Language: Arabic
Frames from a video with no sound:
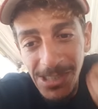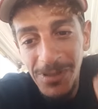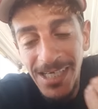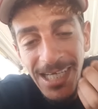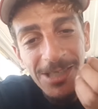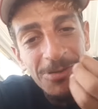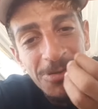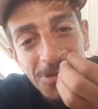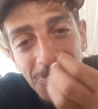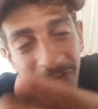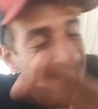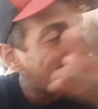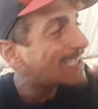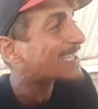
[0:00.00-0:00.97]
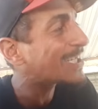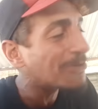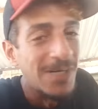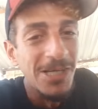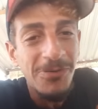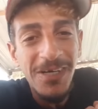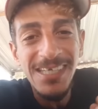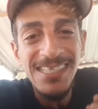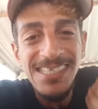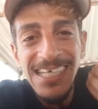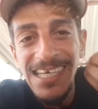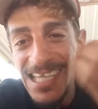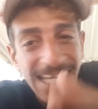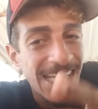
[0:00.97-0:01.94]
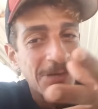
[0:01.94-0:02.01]
كنهضروا زوين كنوليو
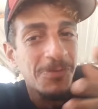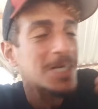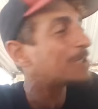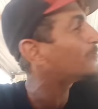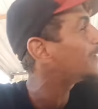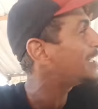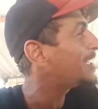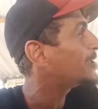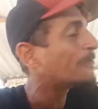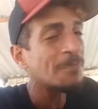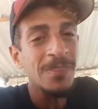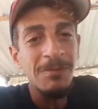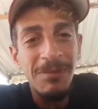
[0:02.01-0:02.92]
كنصليو كنوليو